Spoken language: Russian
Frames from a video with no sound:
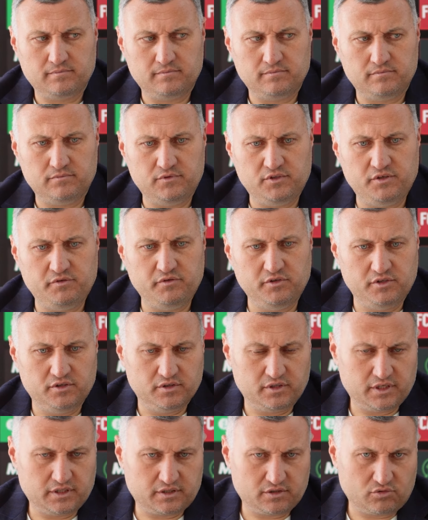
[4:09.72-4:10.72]
не
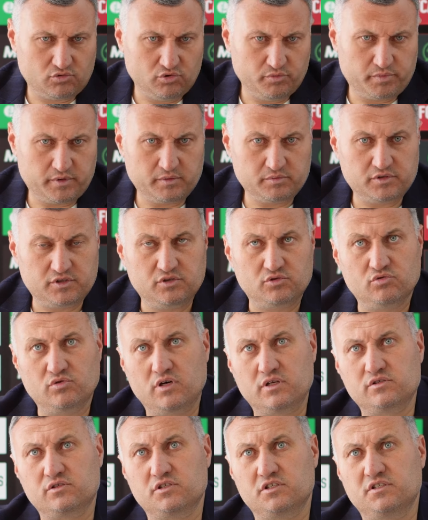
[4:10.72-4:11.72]
видел я такой прям
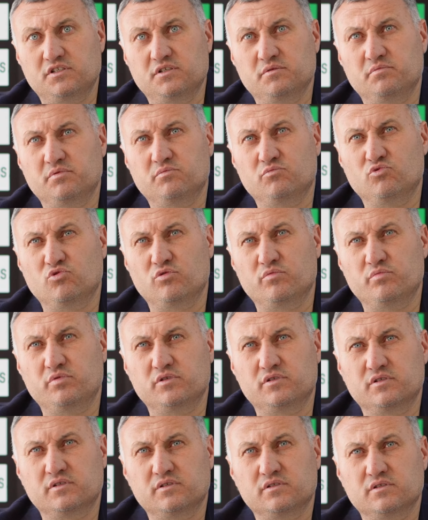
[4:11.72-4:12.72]
ситуации, где бы мог
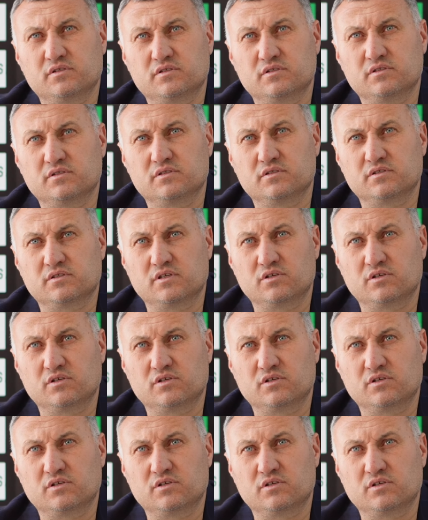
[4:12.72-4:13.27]
быть э,